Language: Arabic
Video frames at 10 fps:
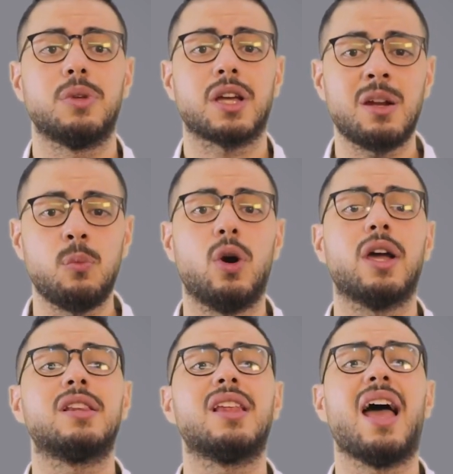من غير
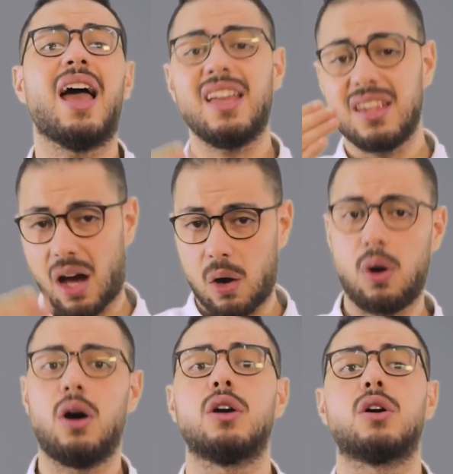مواجهة أي
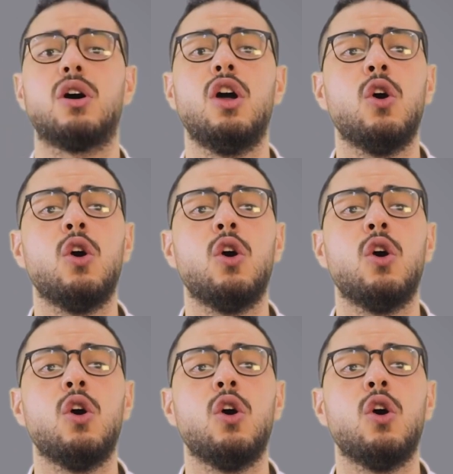عوائق